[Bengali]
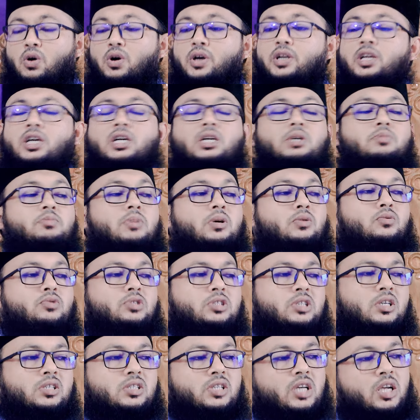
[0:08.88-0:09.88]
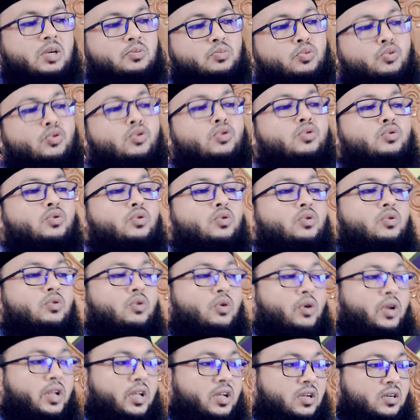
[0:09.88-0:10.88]
অনেক মানুষ আছে এই ভুলগুলো
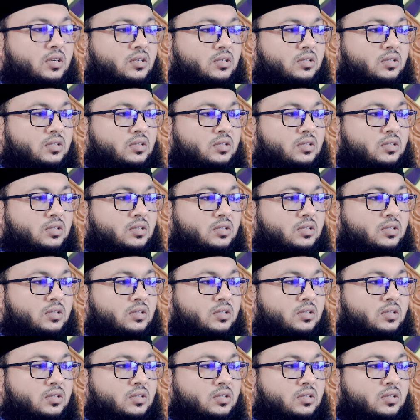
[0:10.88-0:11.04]
করে